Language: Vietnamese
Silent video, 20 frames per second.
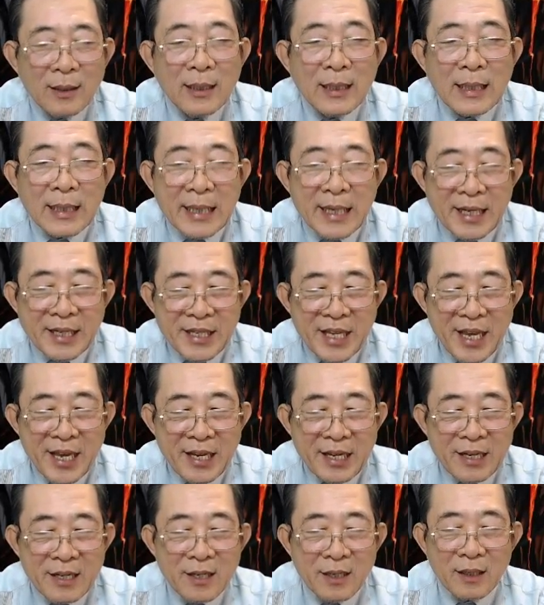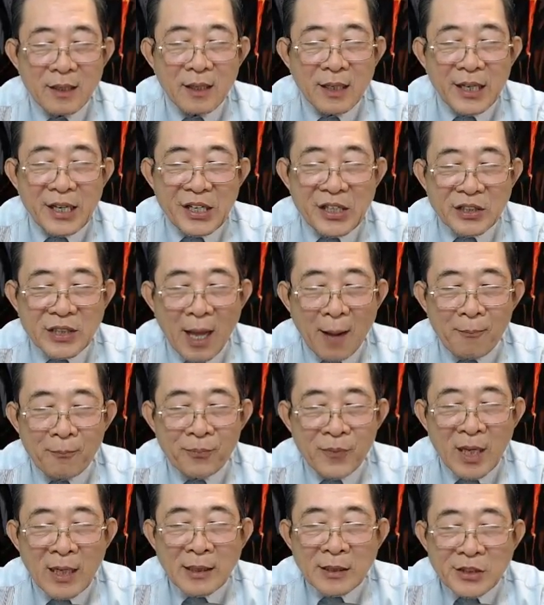Liên Nhi, yên tâm,
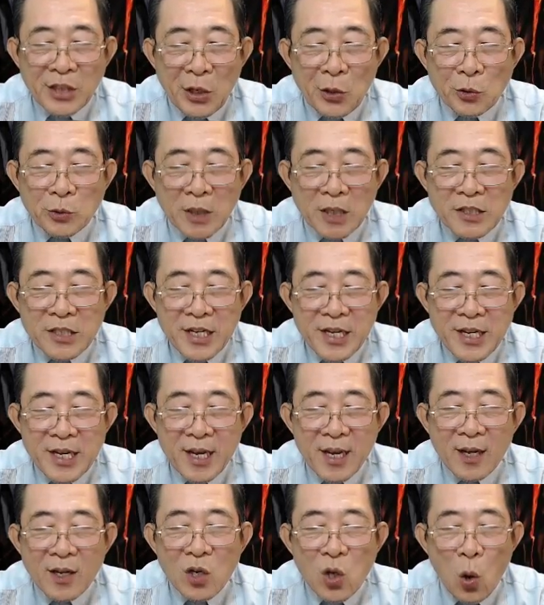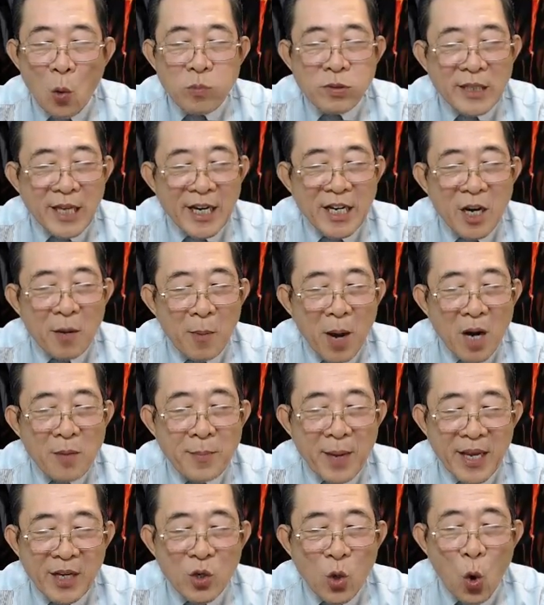tiểu tử kia cũng chỉ là mở
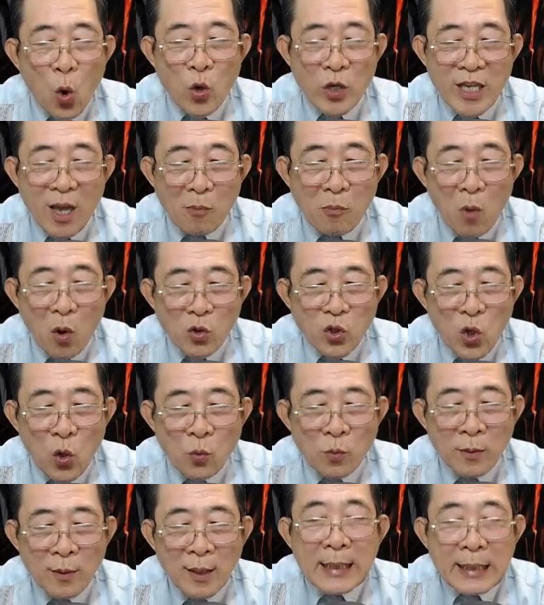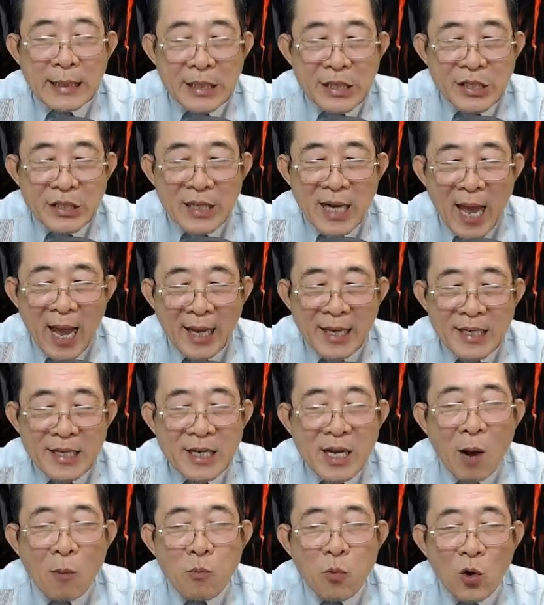miệng cuồng vọng một chút, ngược lại
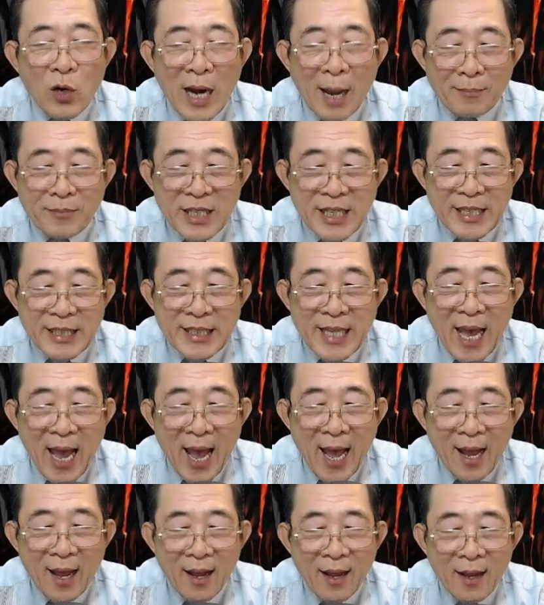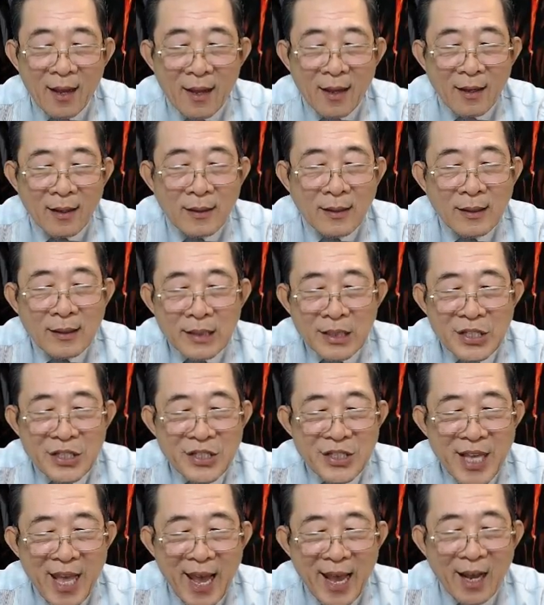không có làm gì cha. Cười
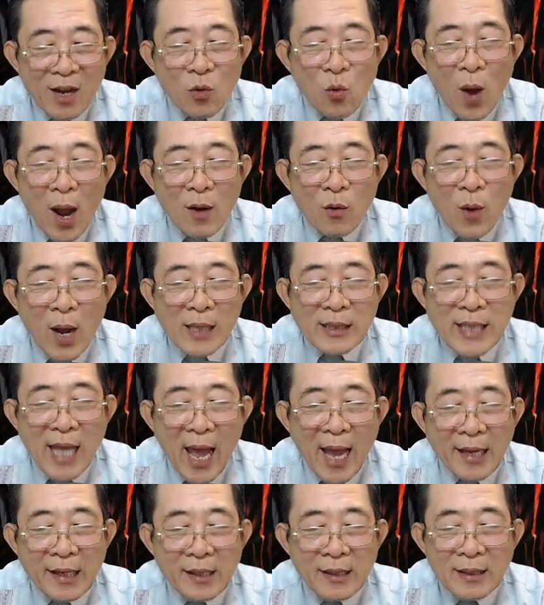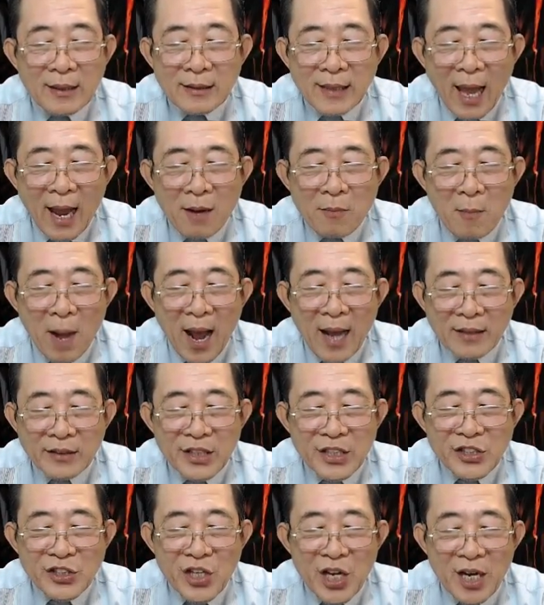nhẹ khoát khoát tay, Thác Bạc Thiết
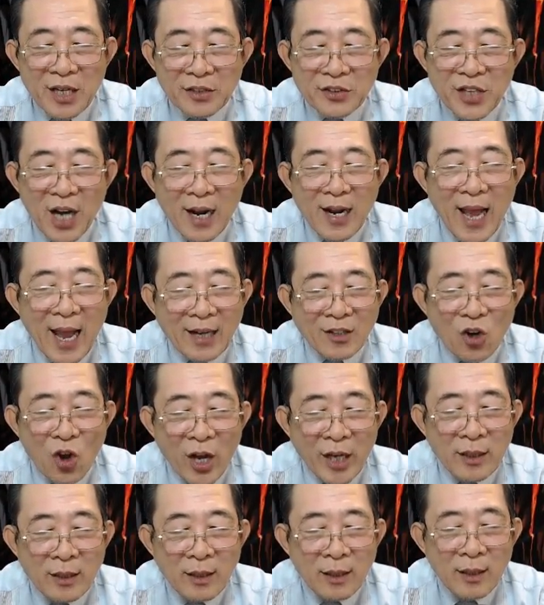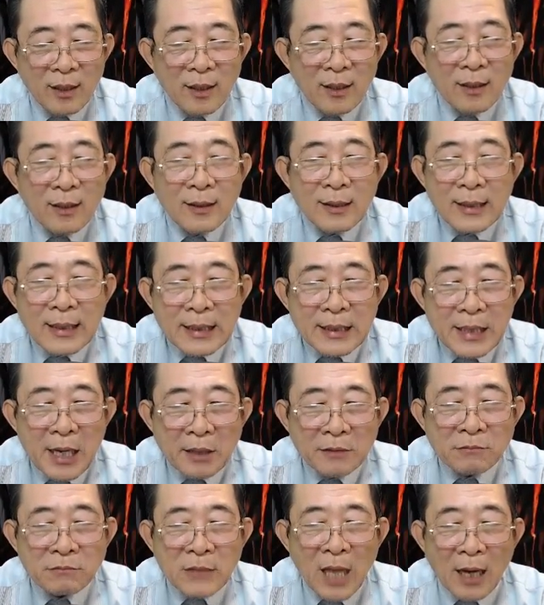Sơn trấn ngang nói,
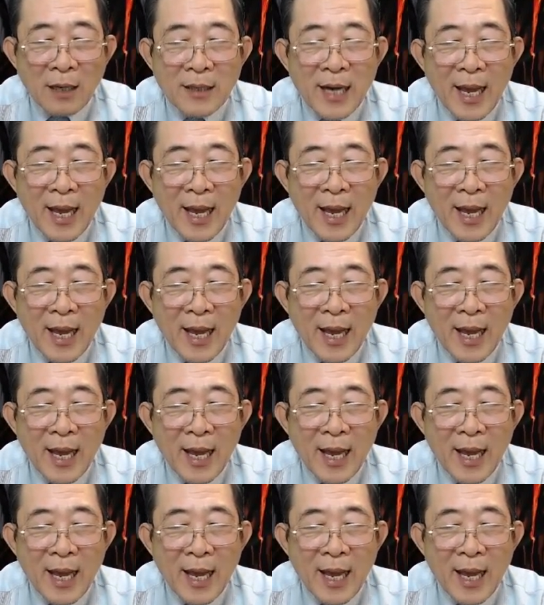Đến tận